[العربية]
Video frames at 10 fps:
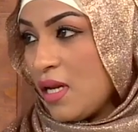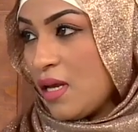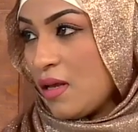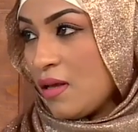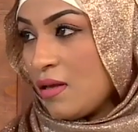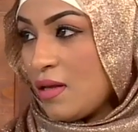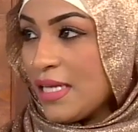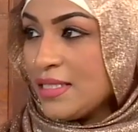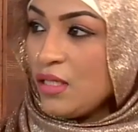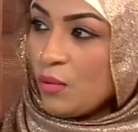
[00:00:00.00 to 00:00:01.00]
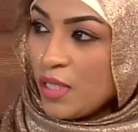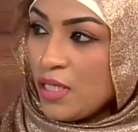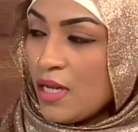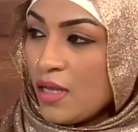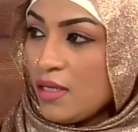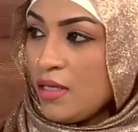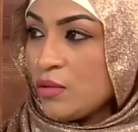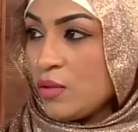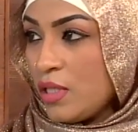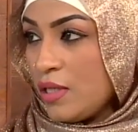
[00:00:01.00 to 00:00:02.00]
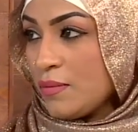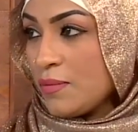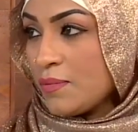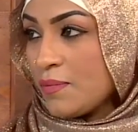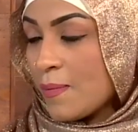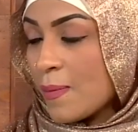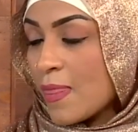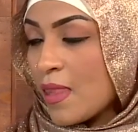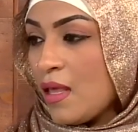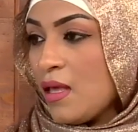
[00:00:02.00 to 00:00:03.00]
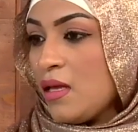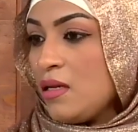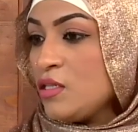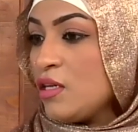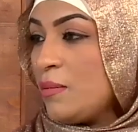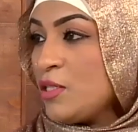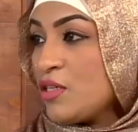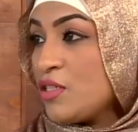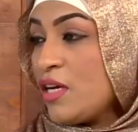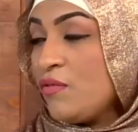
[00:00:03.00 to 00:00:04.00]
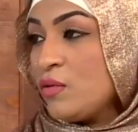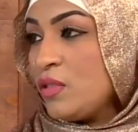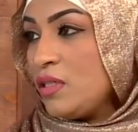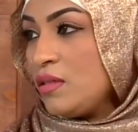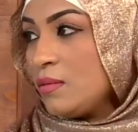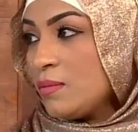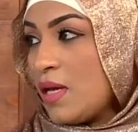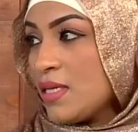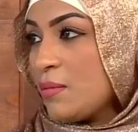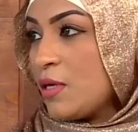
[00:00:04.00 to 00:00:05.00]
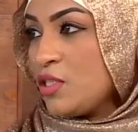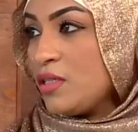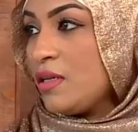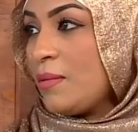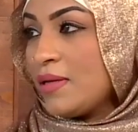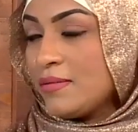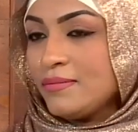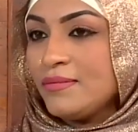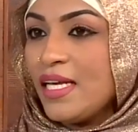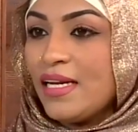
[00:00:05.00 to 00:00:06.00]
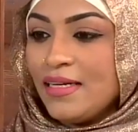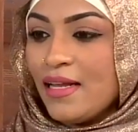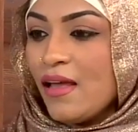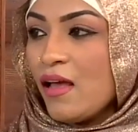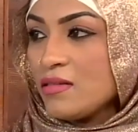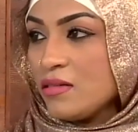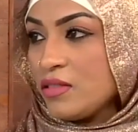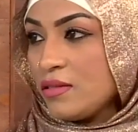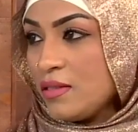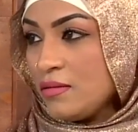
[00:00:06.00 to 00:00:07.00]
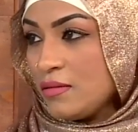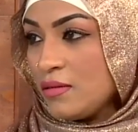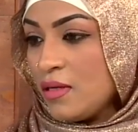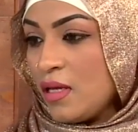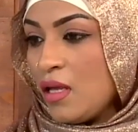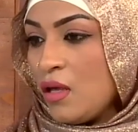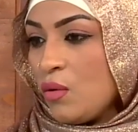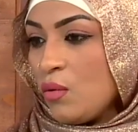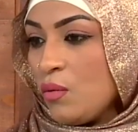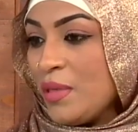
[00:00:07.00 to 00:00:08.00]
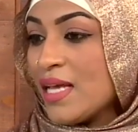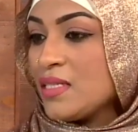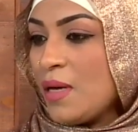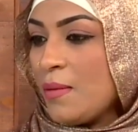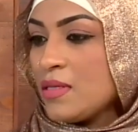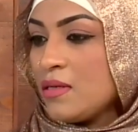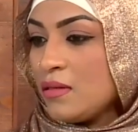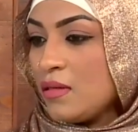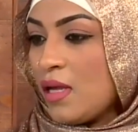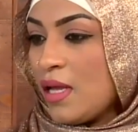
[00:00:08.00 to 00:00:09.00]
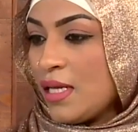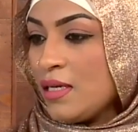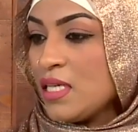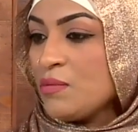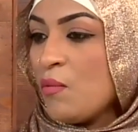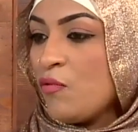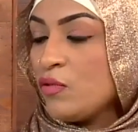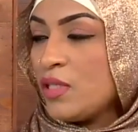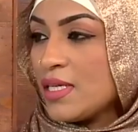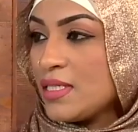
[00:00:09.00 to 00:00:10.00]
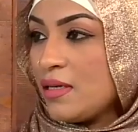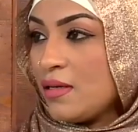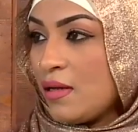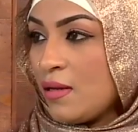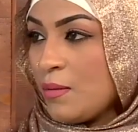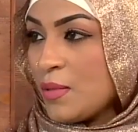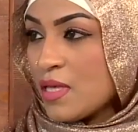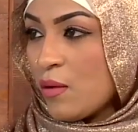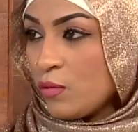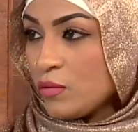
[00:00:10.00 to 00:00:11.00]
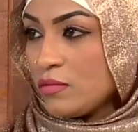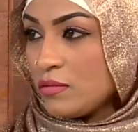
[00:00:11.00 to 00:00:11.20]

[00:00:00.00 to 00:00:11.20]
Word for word: انها عاديه وبين انها هي دهنيه نجي للبشره الجافه ودي هسه مع الشتاء طبعا دايره عنايه خاصه جدا نعم ومن اسباب اصلا يعني الناس ما المفروض تغسل بصابون